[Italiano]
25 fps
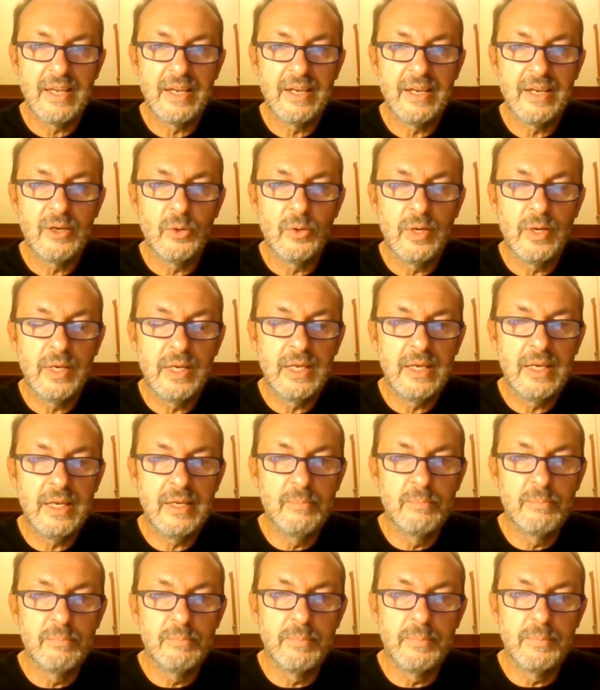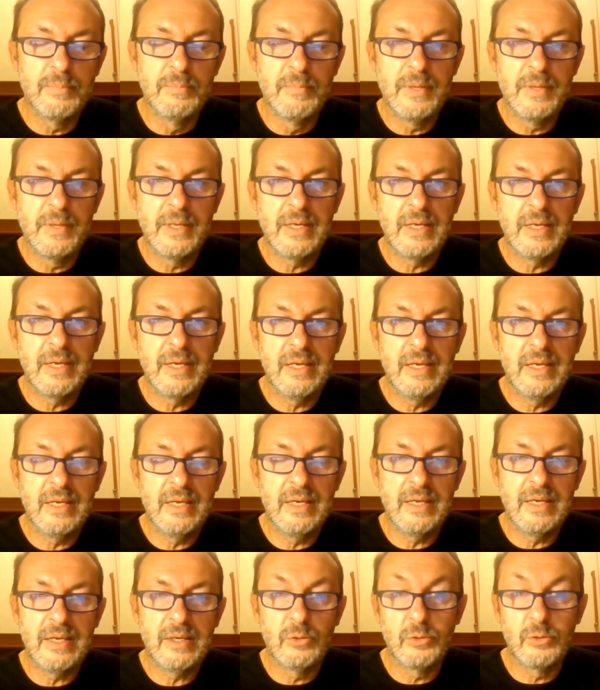Ecco, e,
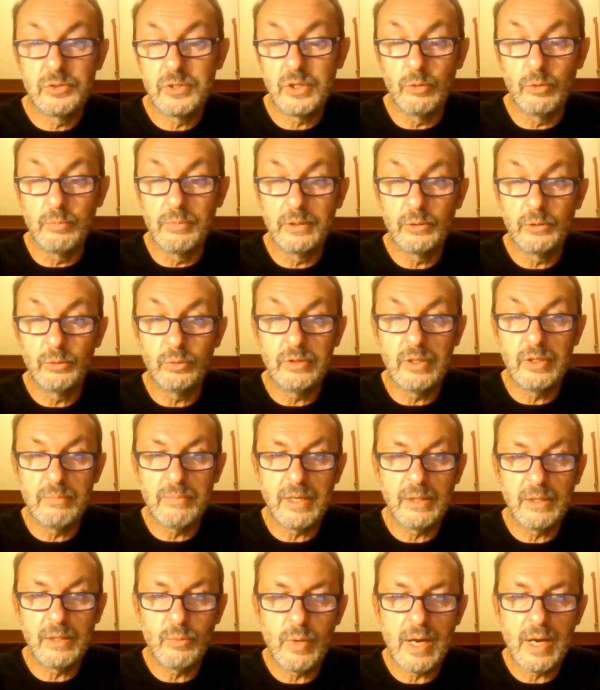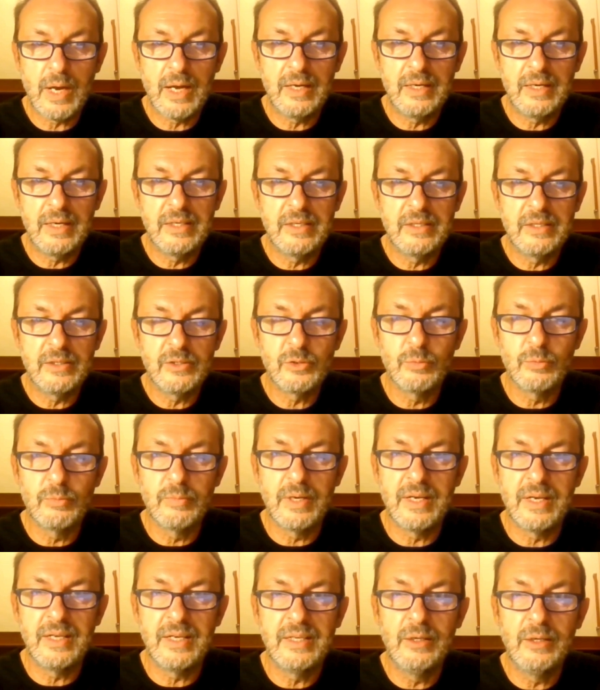e così come tutti i manuali,
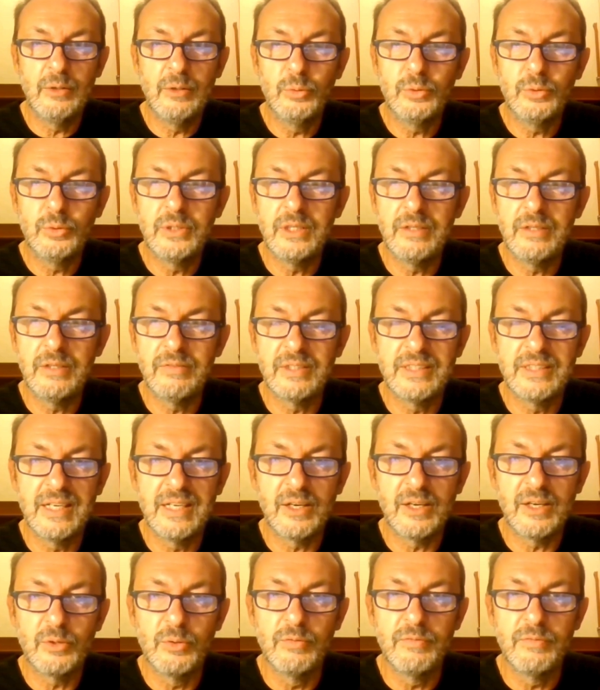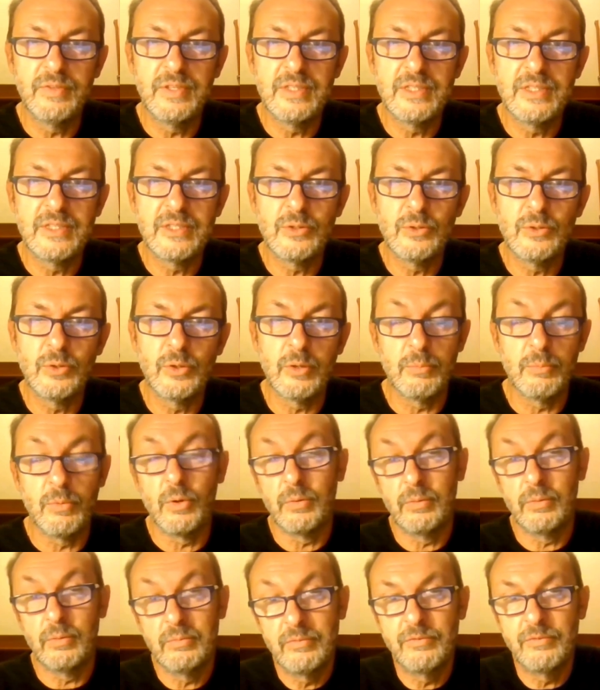insomma, illudeva della convinzione,
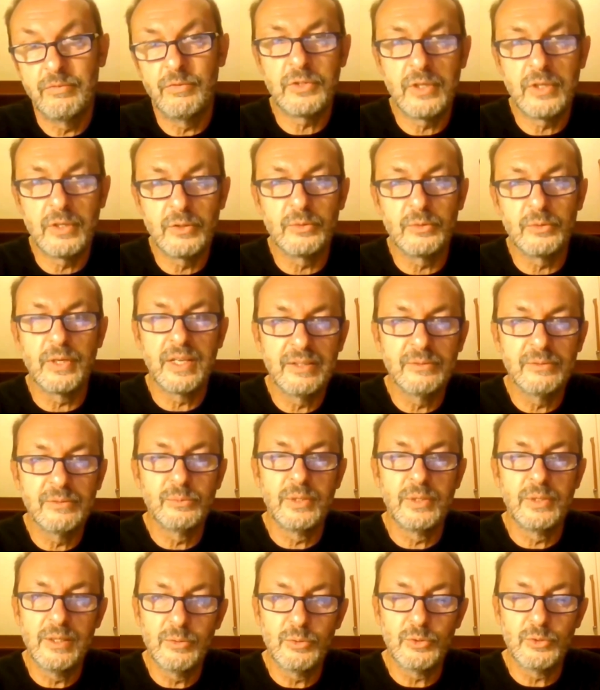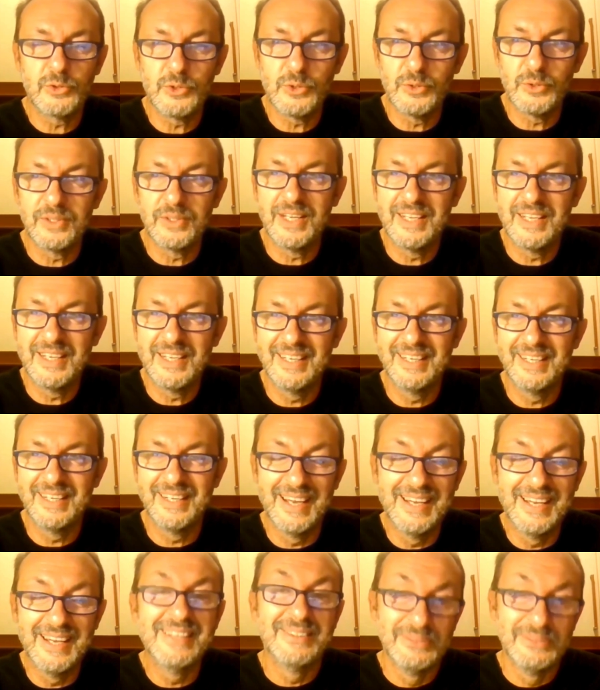boh, forse non era un'illusione,
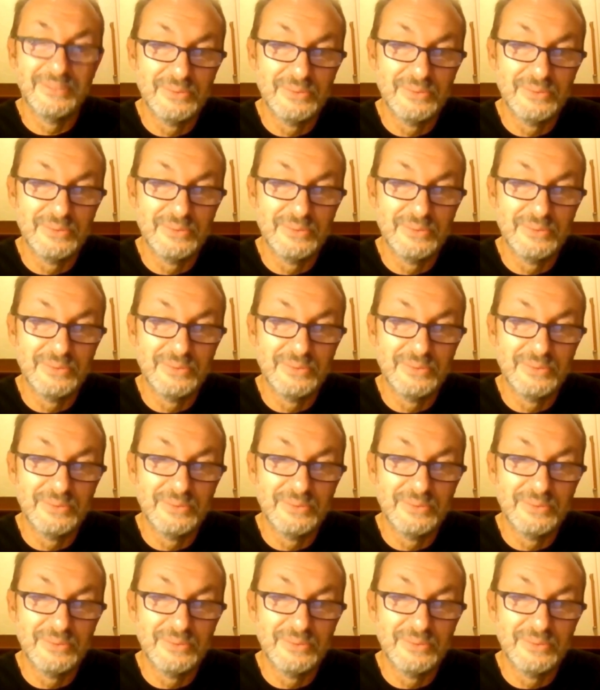era